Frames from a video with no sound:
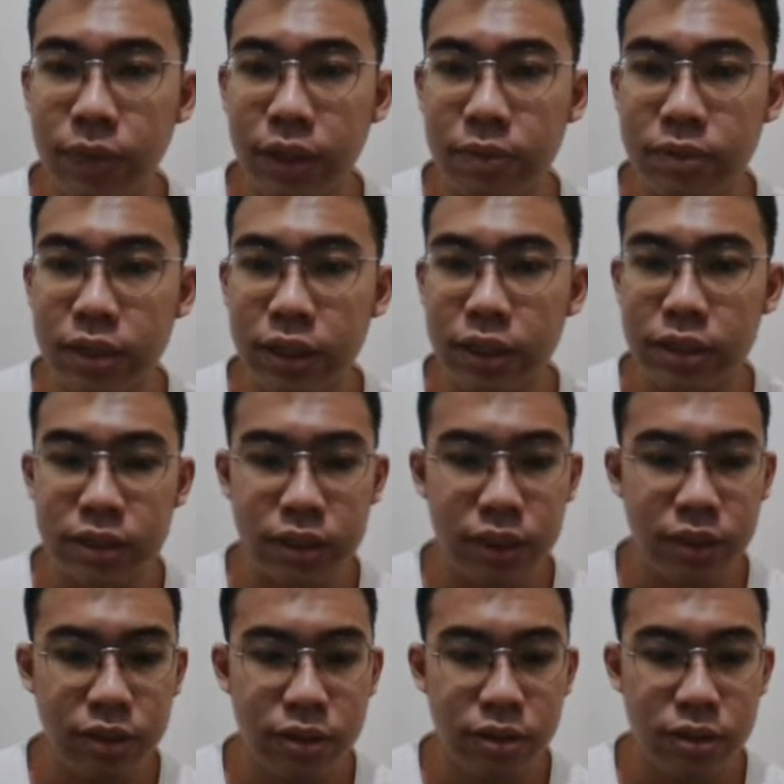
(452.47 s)
misalkan di sini
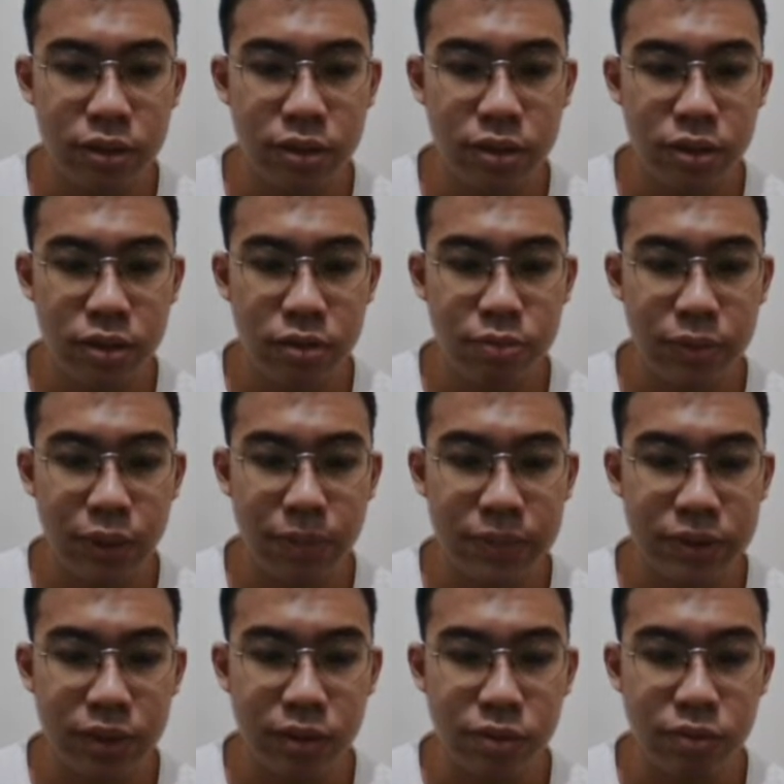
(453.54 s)

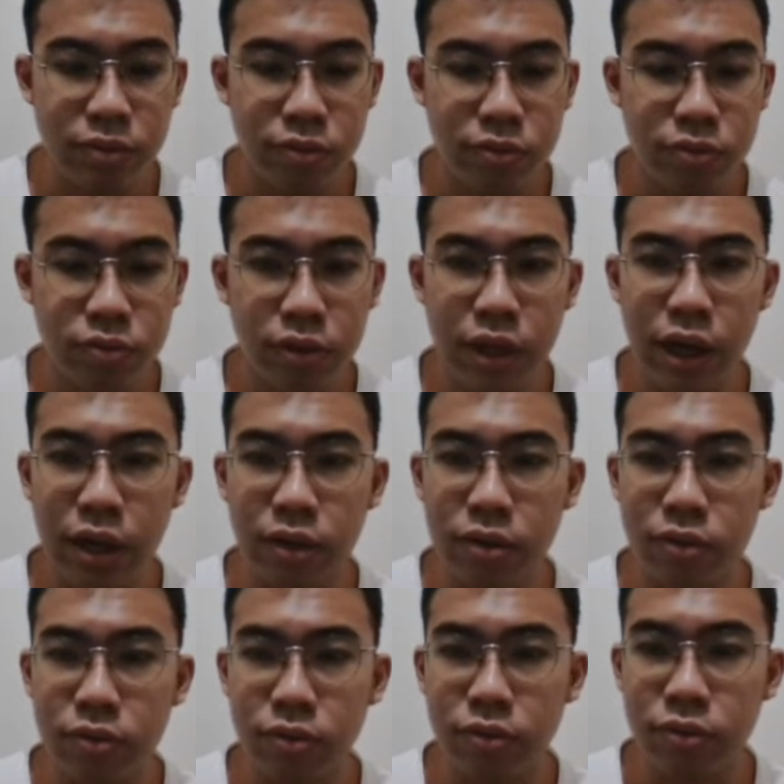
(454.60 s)
satu enggak turun